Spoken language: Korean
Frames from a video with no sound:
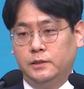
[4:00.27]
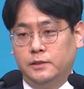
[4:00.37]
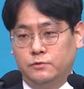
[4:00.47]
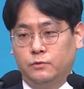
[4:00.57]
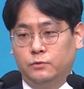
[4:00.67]
해
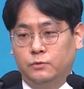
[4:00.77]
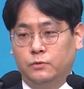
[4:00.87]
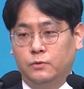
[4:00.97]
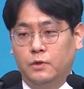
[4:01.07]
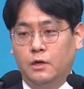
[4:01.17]

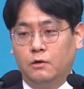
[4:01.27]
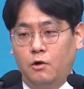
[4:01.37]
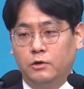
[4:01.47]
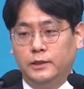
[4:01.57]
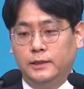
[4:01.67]
정도로
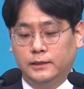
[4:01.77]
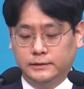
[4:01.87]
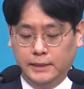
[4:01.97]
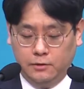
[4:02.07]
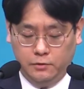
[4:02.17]
커다란
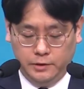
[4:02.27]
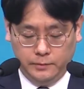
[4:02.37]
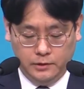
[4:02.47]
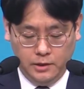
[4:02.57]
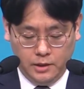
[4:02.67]
사건임을